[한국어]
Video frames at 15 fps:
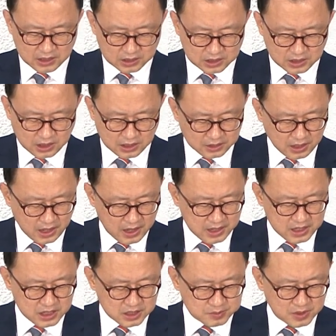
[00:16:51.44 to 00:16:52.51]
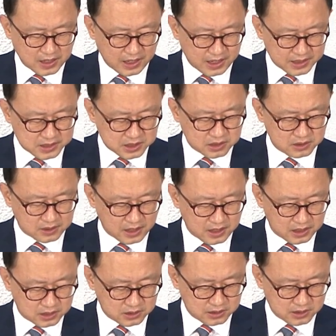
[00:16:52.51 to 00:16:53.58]
그가 내 이름을 안즉
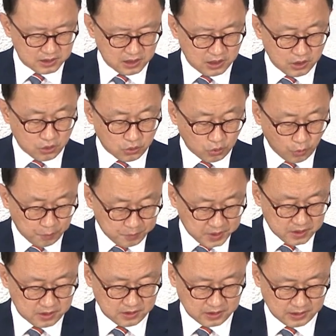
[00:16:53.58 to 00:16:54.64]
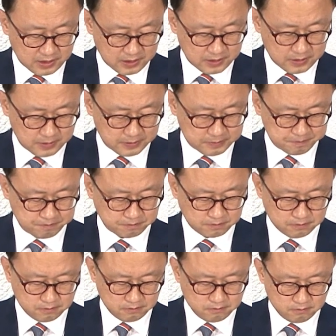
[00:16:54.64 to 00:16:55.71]
내가 그를 높이리라.
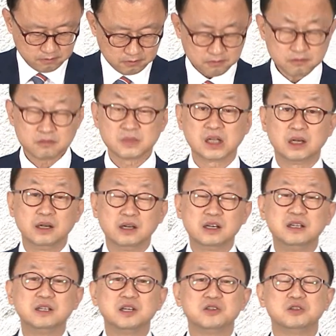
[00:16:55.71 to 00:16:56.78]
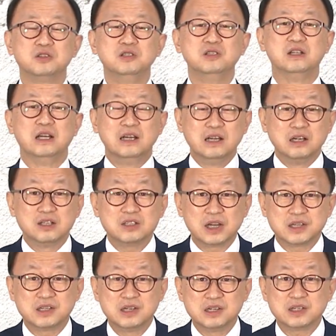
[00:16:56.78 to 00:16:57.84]
하나님께서는
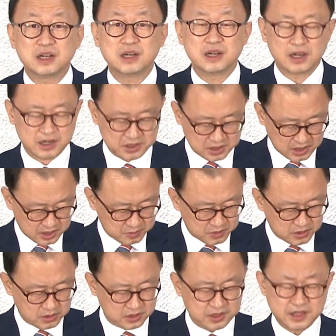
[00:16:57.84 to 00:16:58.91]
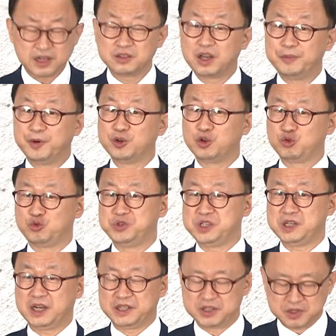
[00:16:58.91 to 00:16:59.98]
자신을 사랑하는 사람들을 그냥 내버려
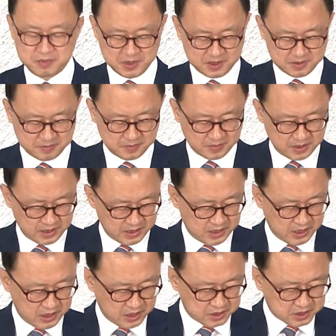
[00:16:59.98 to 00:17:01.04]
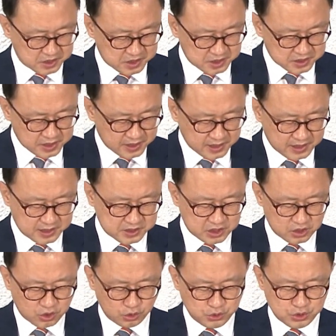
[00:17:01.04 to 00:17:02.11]
두지 않습니다. 자신을 사랑하는
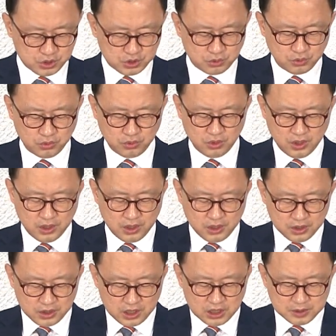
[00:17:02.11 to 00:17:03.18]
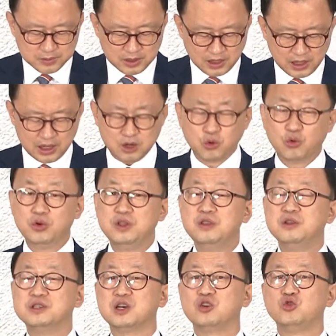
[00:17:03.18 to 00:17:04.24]
자를 건지시고 이름을 알고
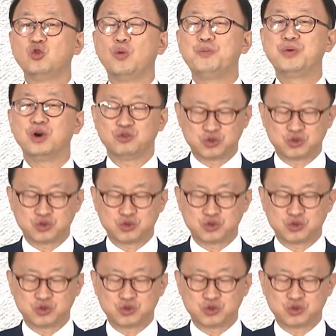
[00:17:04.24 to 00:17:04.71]
있는 자를 높여